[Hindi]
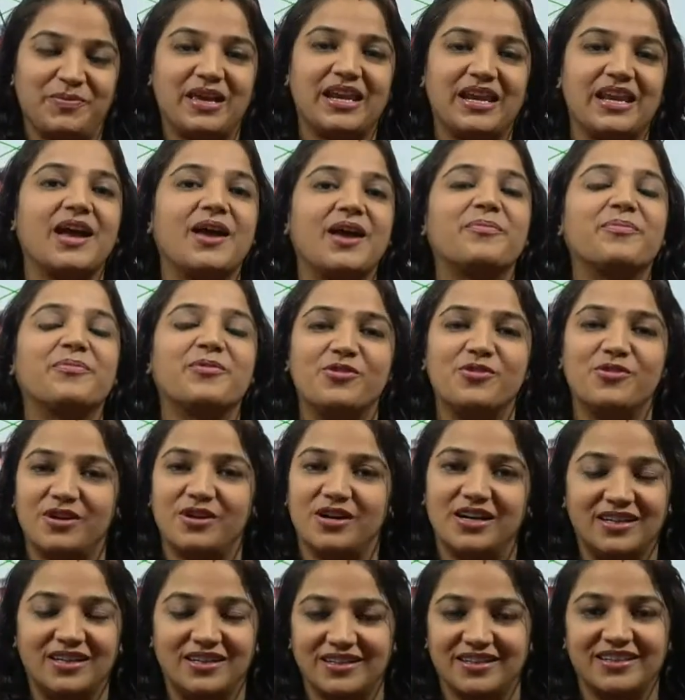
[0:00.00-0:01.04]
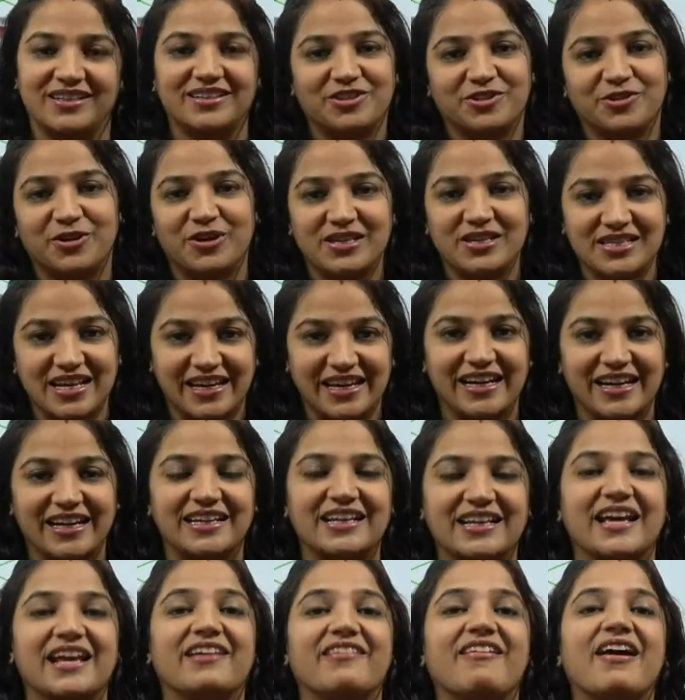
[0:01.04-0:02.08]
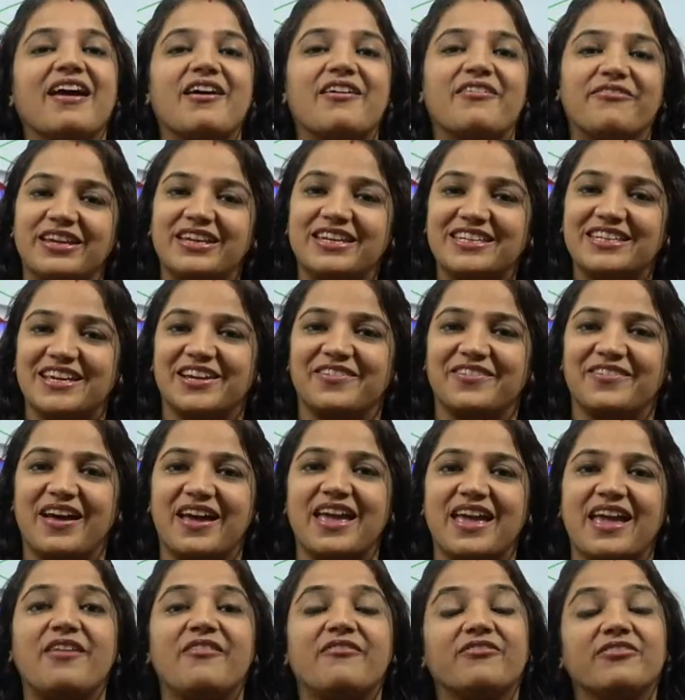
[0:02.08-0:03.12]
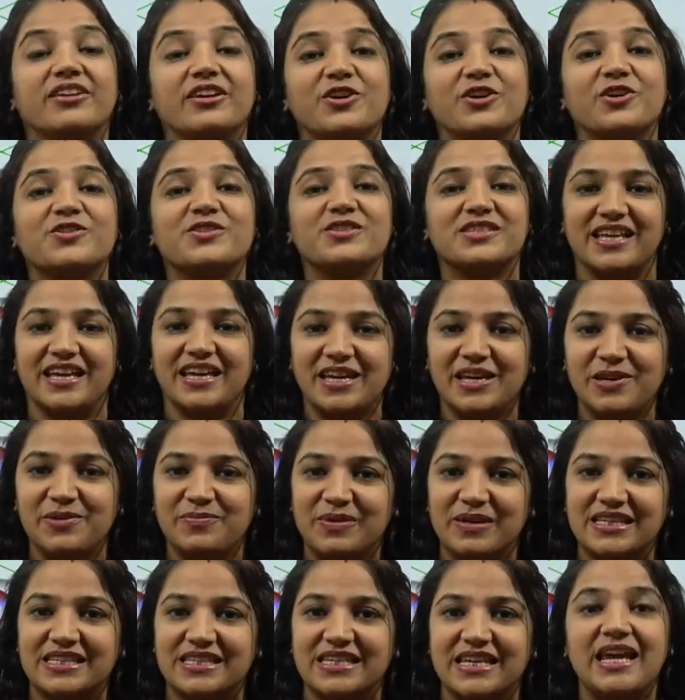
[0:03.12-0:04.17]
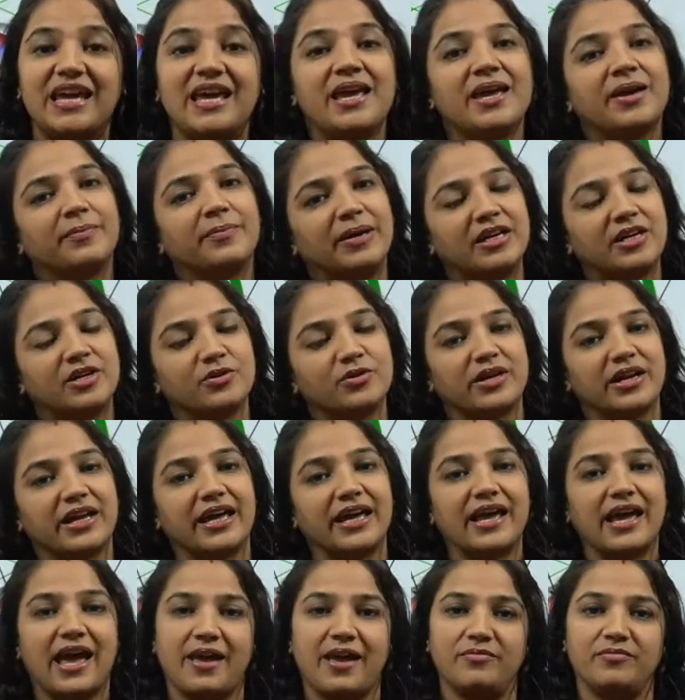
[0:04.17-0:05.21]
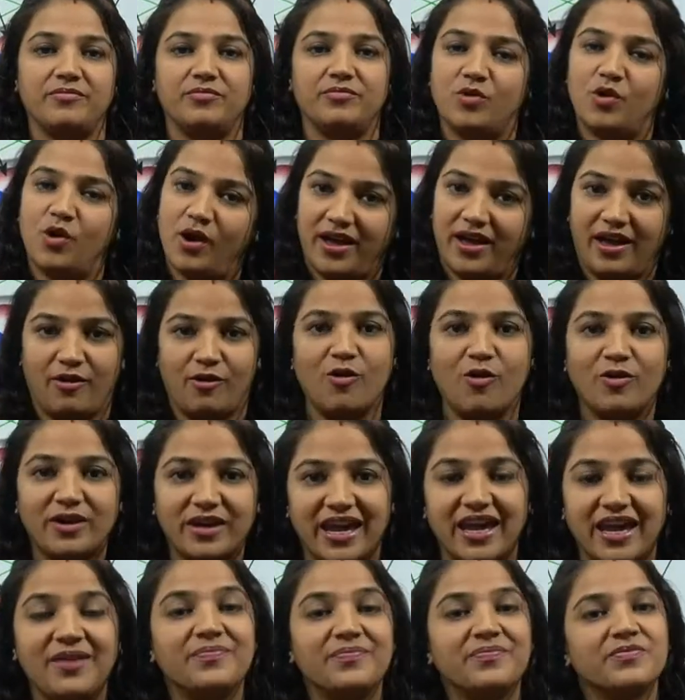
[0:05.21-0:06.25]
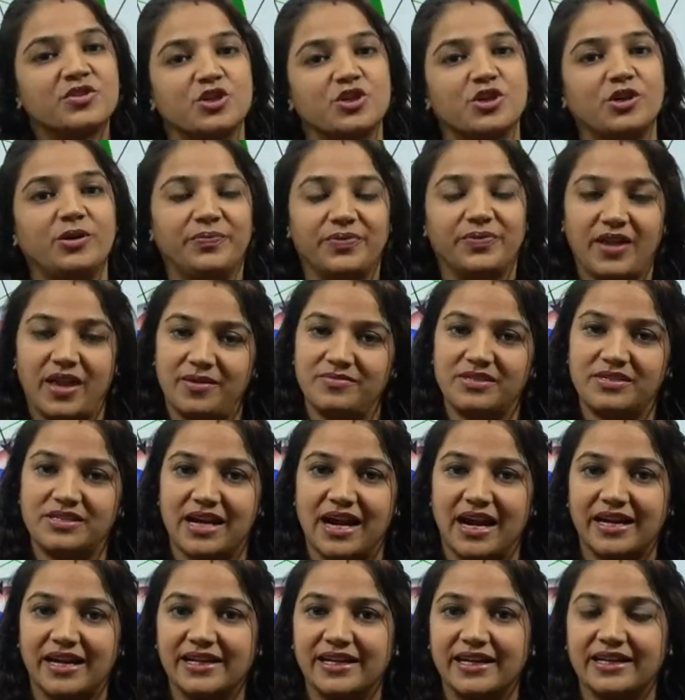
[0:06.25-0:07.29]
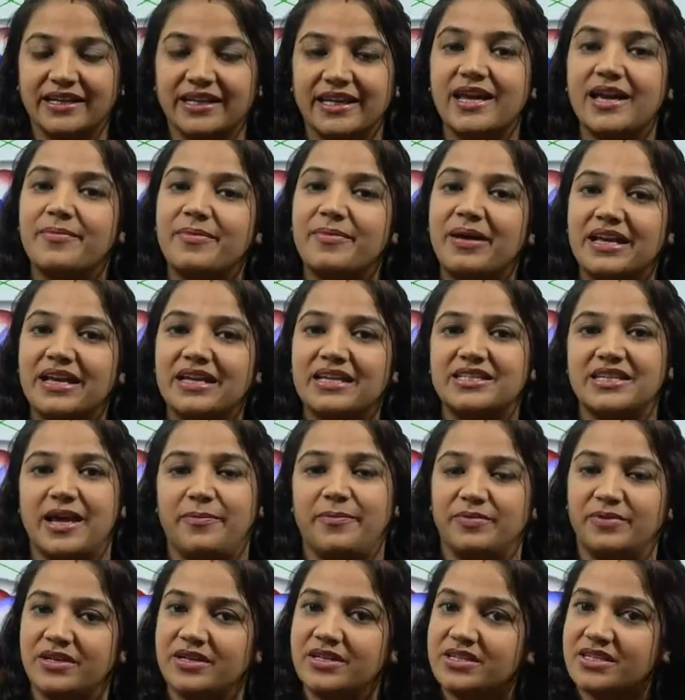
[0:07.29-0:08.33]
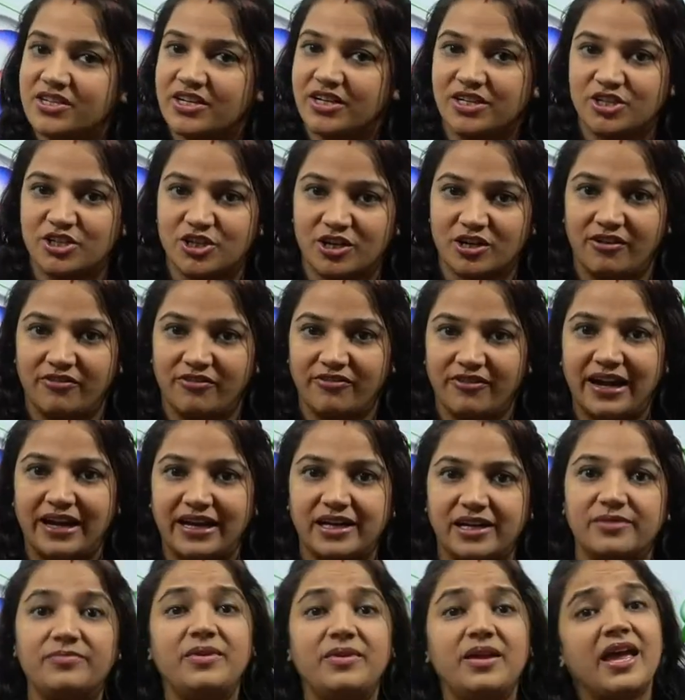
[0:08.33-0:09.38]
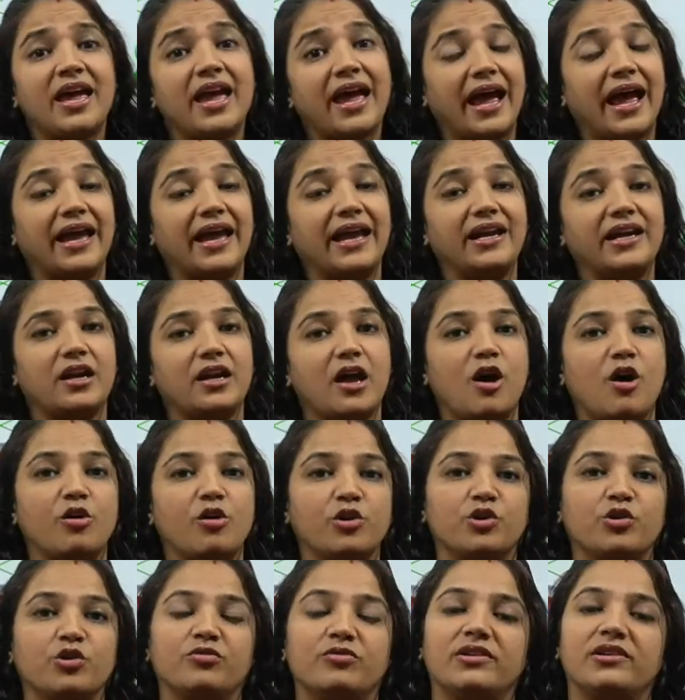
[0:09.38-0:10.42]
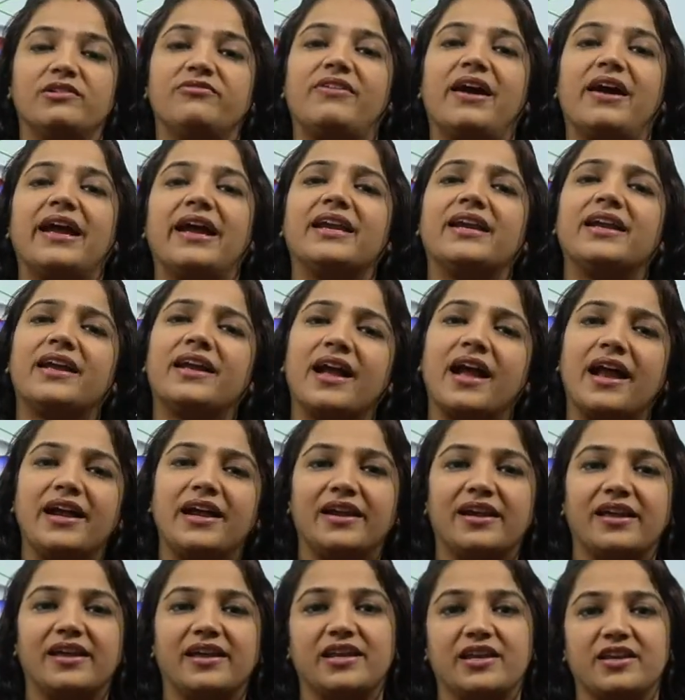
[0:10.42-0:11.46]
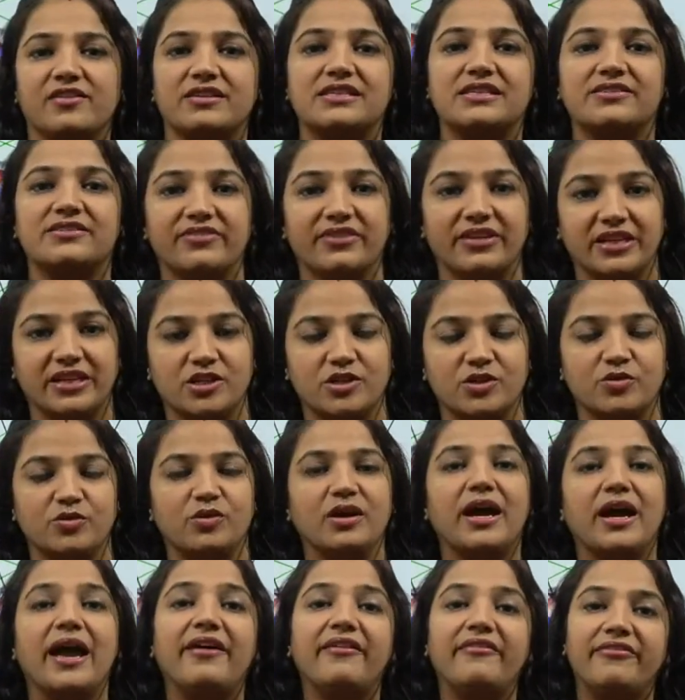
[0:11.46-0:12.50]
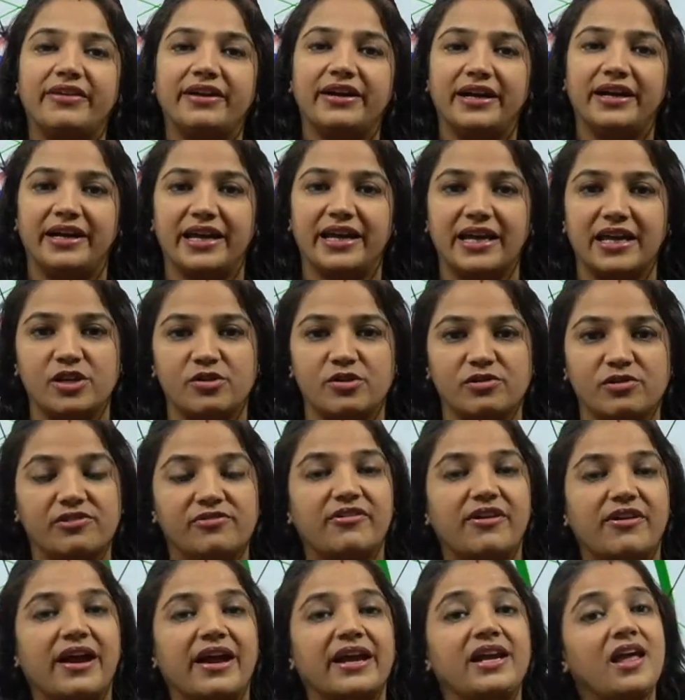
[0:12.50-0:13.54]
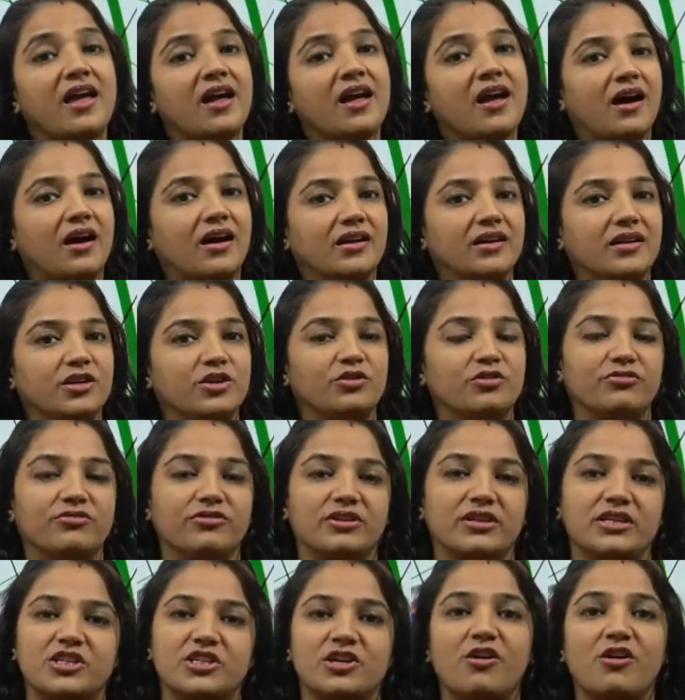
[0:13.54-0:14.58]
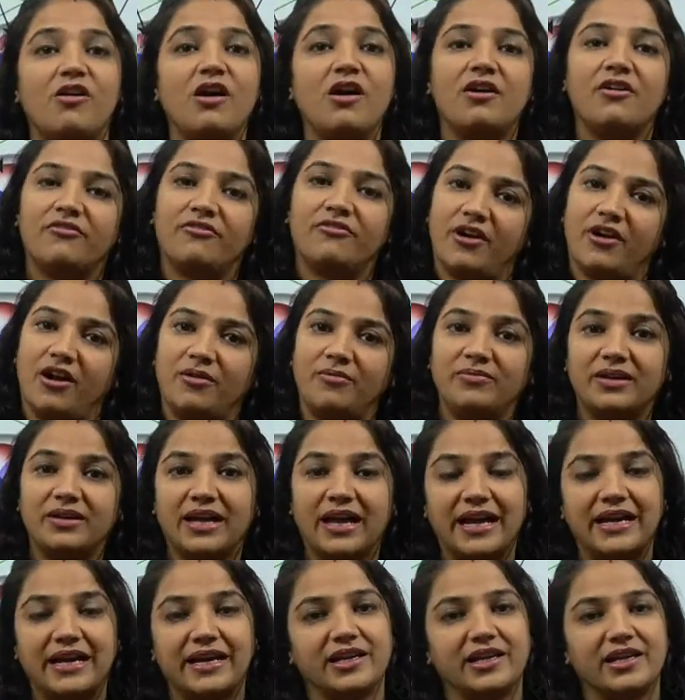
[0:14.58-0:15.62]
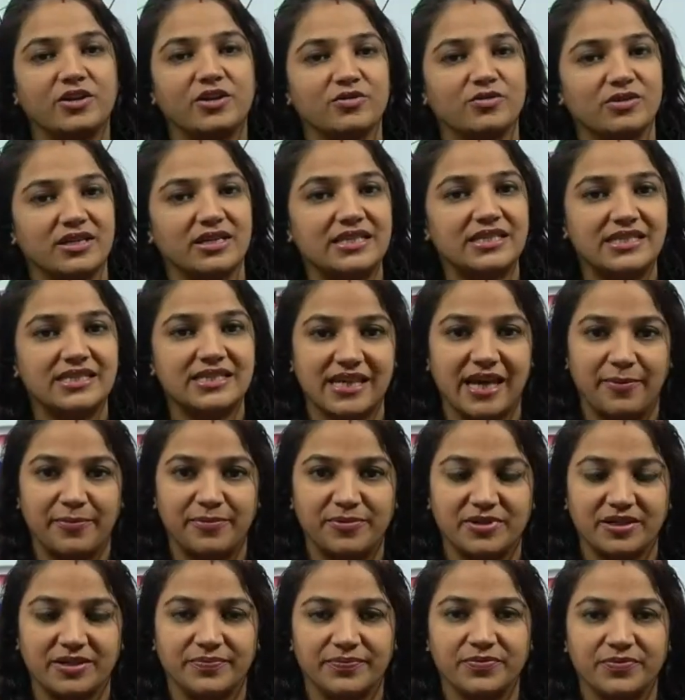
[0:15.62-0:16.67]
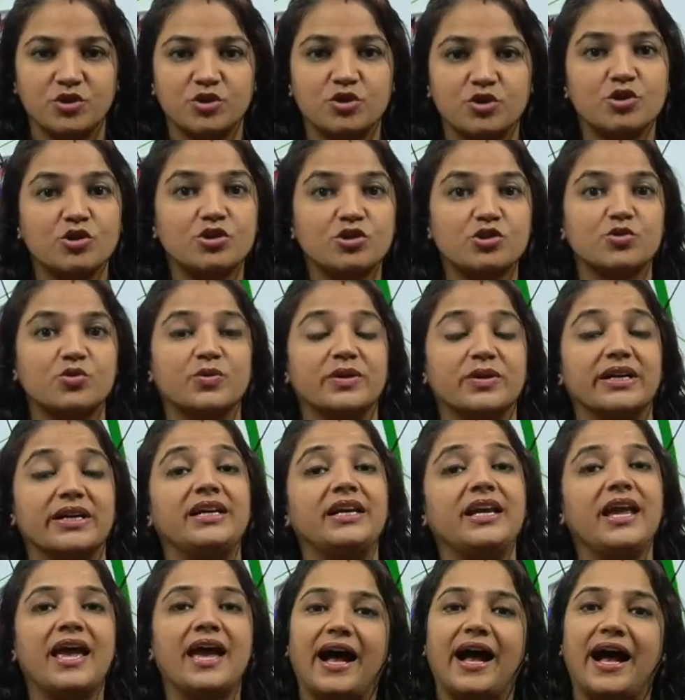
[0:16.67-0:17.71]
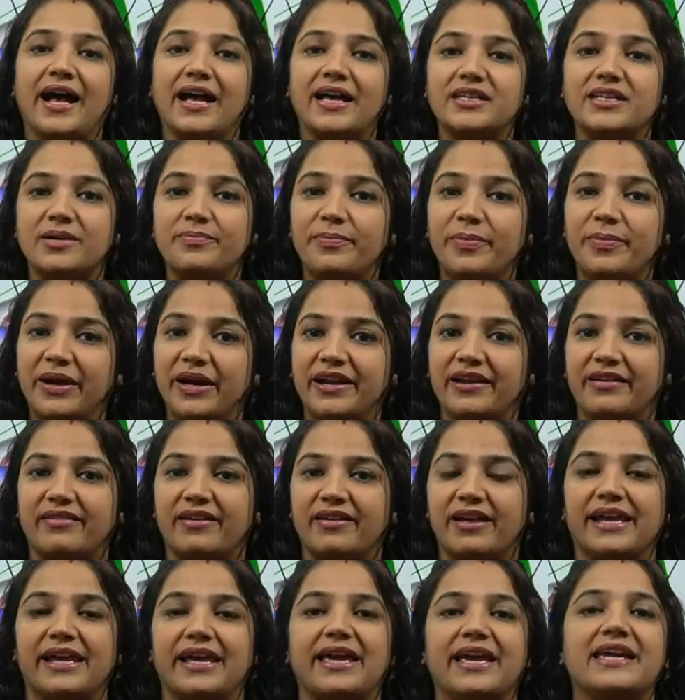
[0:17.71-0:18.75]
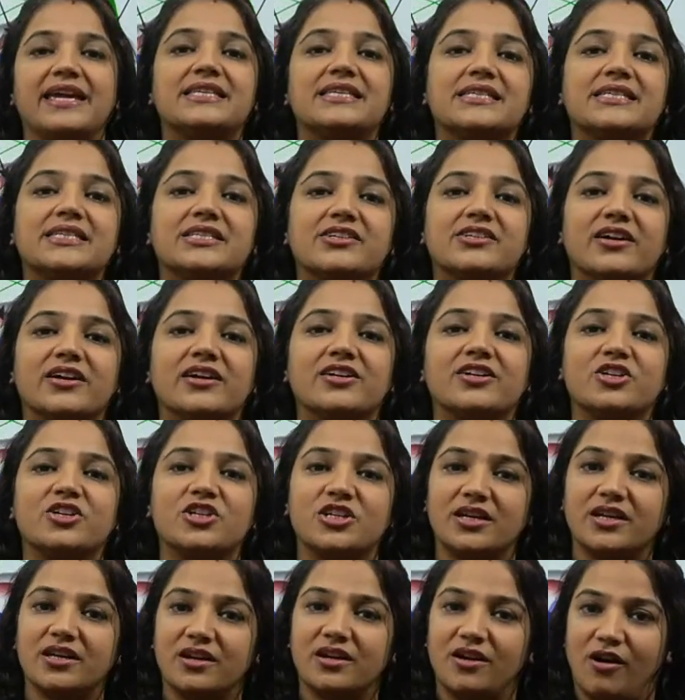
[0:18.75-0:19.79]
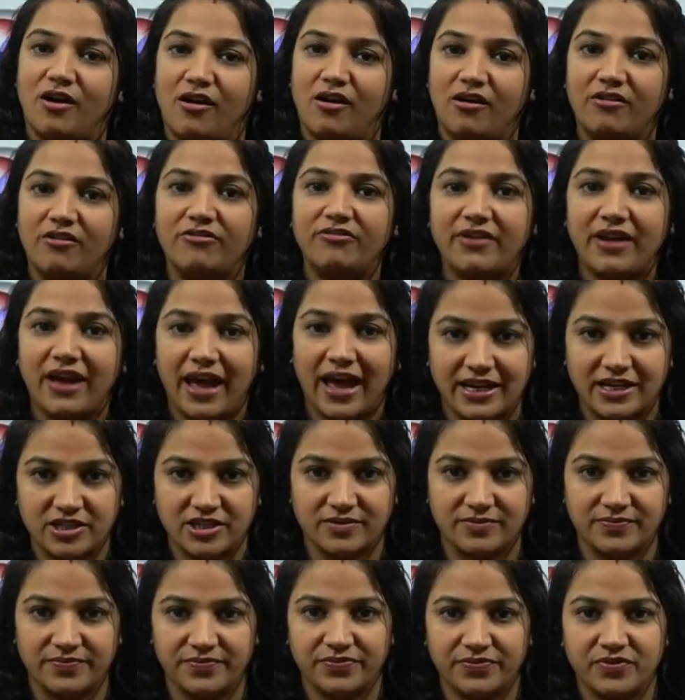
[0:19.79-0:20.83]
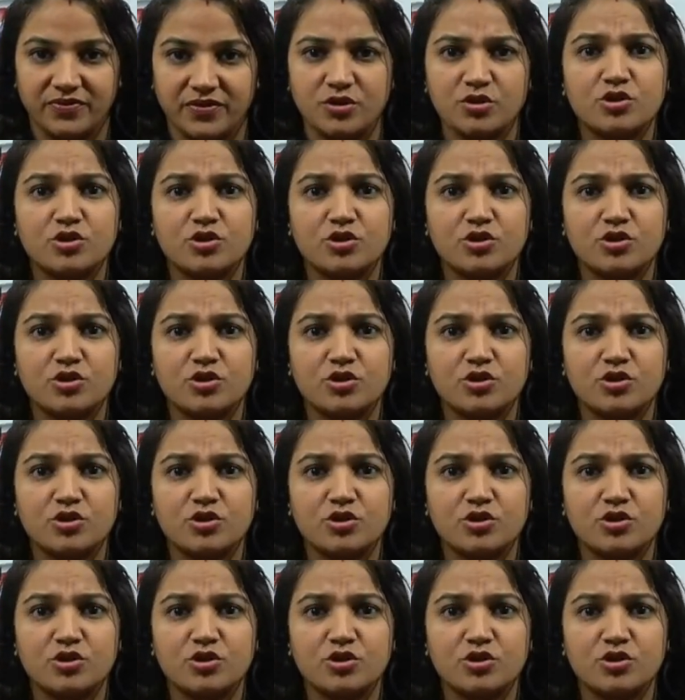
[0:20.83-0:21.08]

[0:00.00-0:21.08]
मैंने आपको uh, थोड़ा सा लेट करवाया वेट करवाया वीडियोस नहीं भेजे बट टुडे आई एम ओके सो हम स्टार्ट करते हैं हमारा चैप्टर स्ट्रक्चर ऑफ एटम एंड नाउ यू विल फाइंड कंटिन्यूअस वीडियो एवरी डे यू विल फाइंड अ न्यू वीडियो फ्रॉम कंटिन्यू दिस चैप्टर सो स्टूडेंट आज हम पढ़ने वाले हैं स्ट्रक्चर ऑफ एटम